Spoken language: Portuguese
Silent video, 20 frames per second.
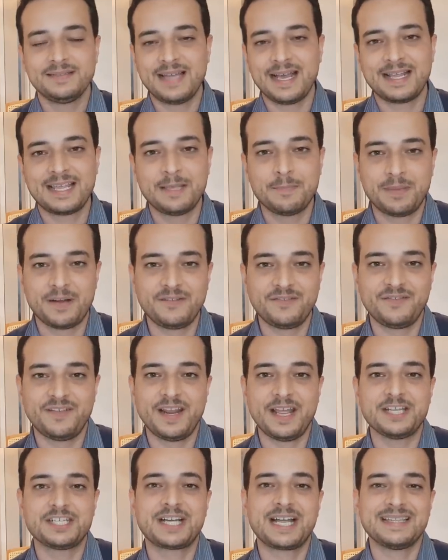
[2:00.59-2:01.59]
daqui para
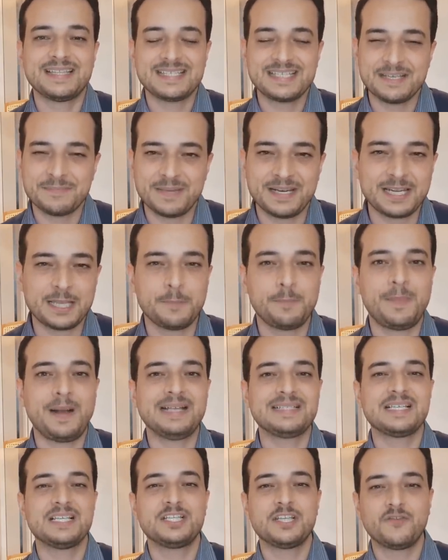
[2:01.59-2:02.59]
frente frente. Cada semana que
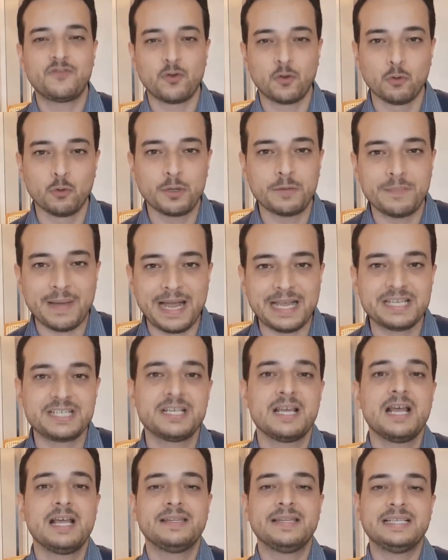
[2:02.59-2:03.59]
passa, a gente evolui mais
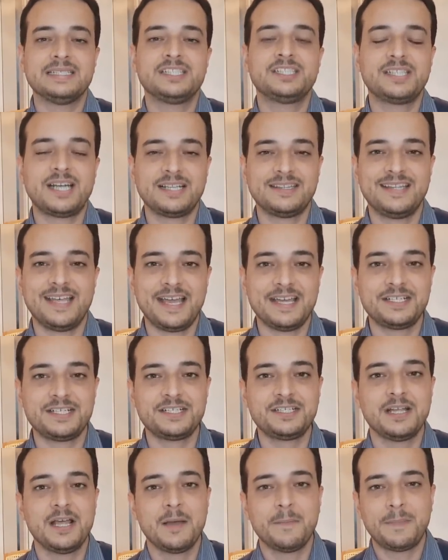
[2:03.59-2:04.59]
nas
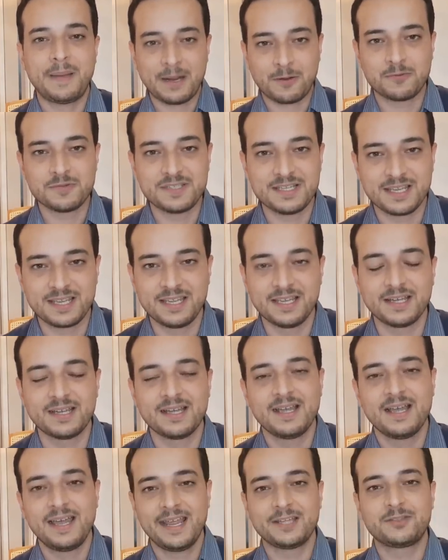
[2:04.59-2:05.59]
estratégias para conseguir
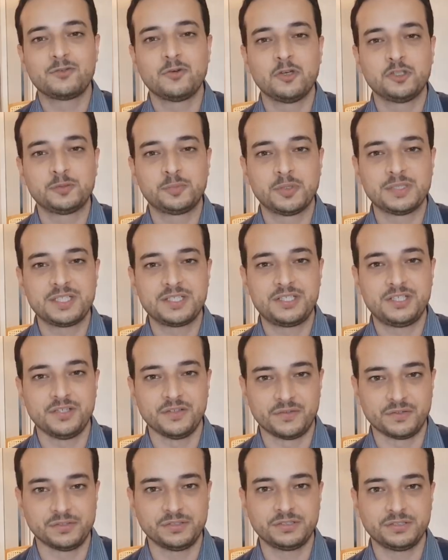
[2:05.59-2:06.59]
retornos
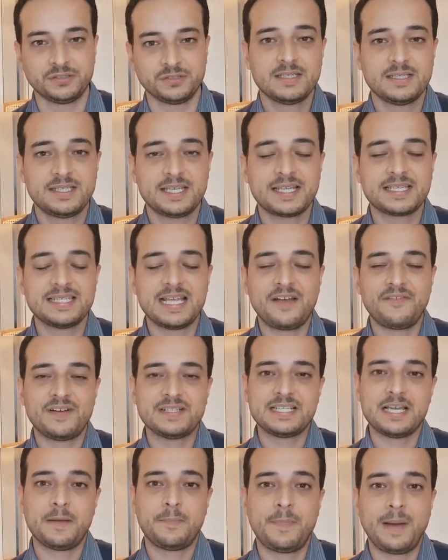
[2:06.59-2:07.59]
positivos. Se quiser
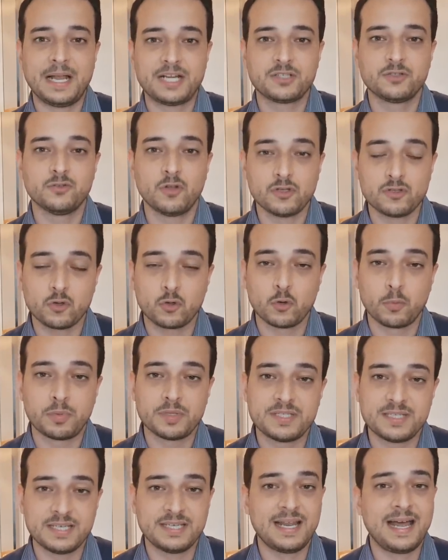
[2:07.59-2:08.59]
fazer parte do nosso grupo
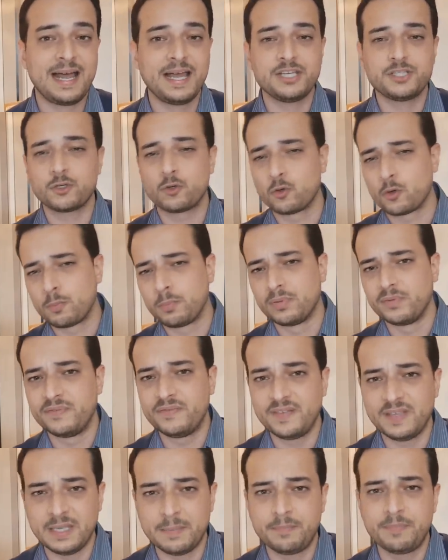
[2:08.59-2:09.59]
de sinais, grupo
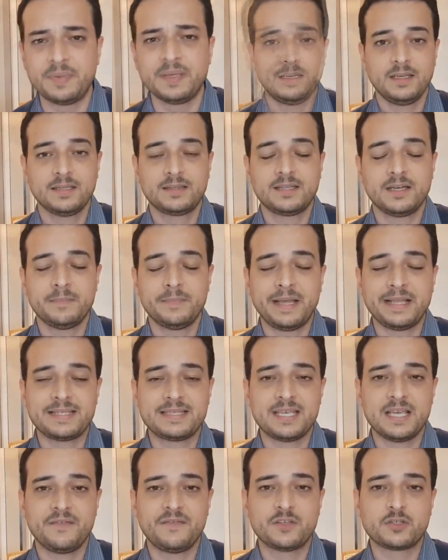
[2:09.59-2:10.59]
VIP e também de
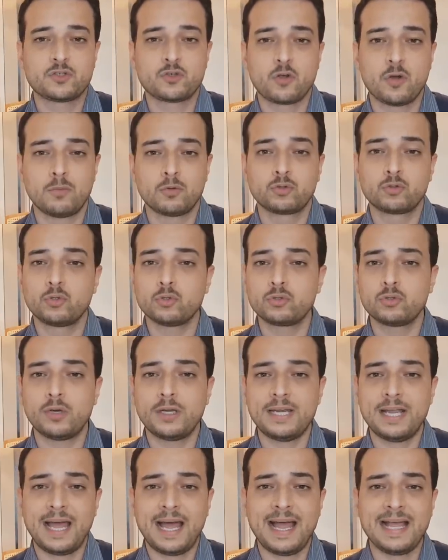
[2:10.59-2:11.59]
serviços como
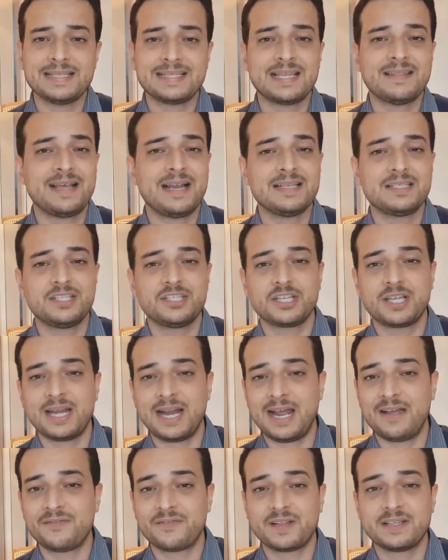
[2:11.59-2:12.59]
tutoriais, análises
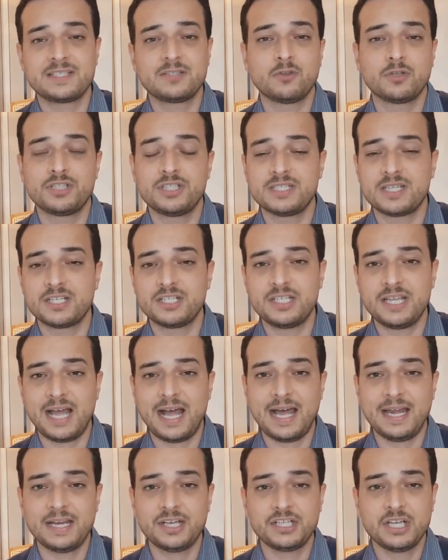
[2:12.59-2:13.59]
gráficas e notícias
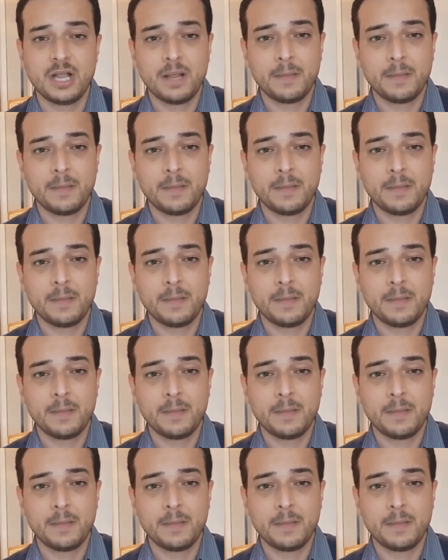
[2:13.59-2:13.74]
diárias,